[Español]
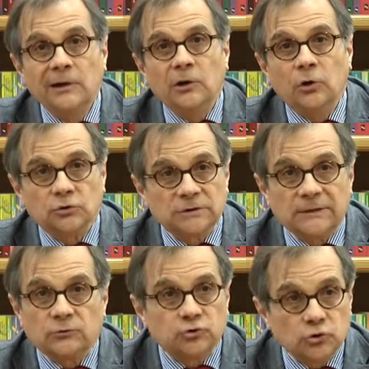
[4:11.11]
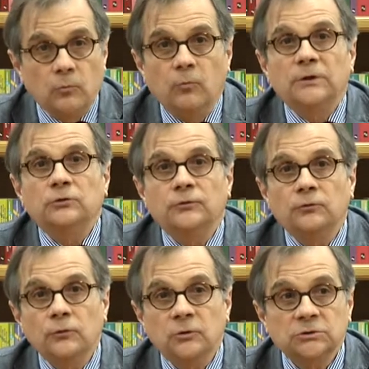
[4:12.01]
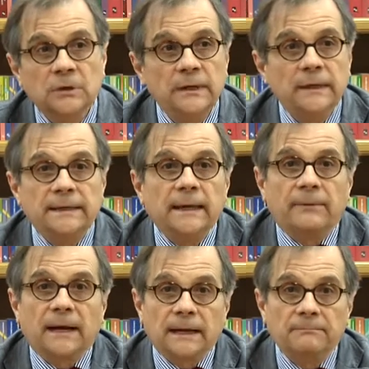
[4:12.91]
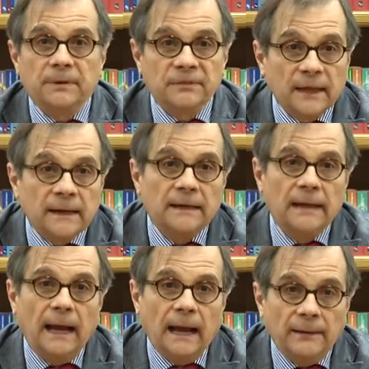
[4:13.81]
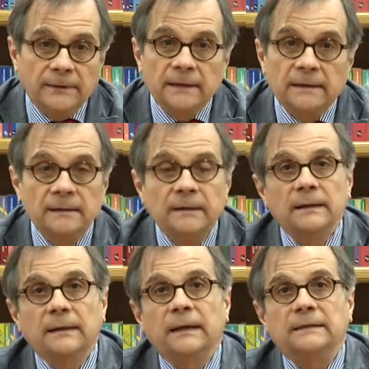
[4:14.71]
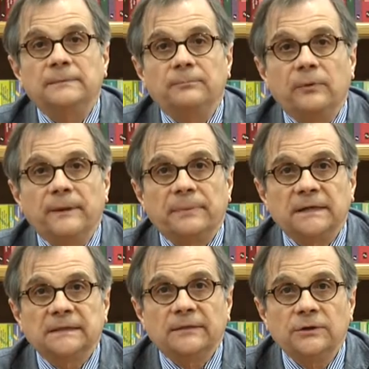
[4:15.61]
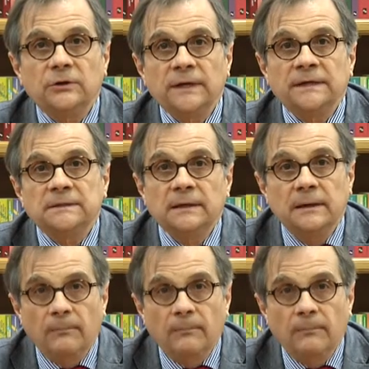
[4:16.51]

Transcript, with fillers: los datos son muy tozudos y habrá que empezar a ver qué tipo de prestaciones